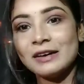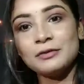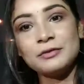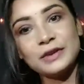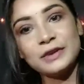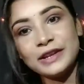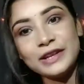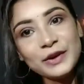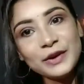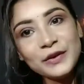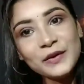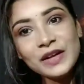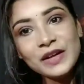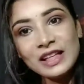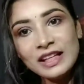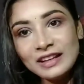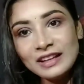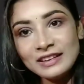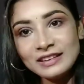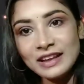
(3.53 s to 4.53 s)
a video.
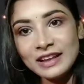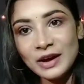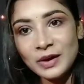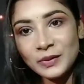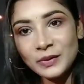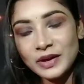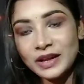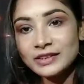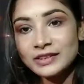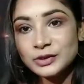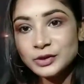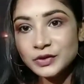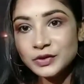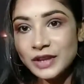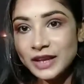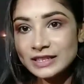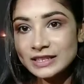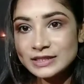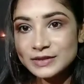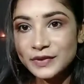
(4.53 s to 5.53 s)
Now in
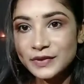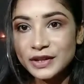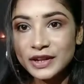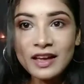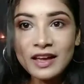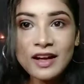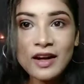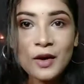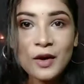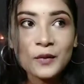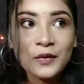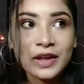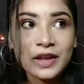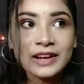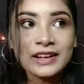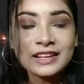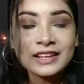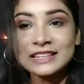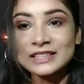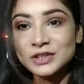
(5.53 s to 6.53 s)
today's video, we
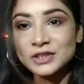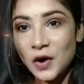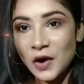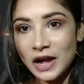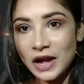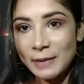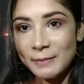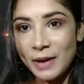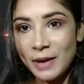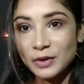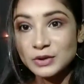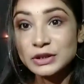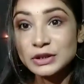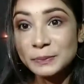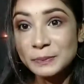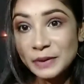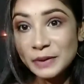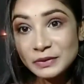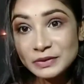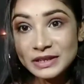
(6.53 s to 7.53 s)
are gonna talk about
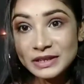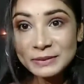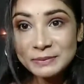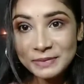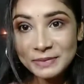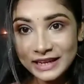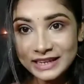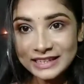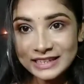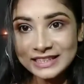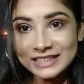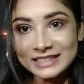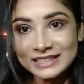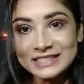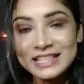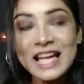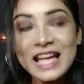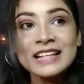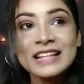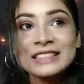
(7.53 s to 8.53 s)
beauty blenders,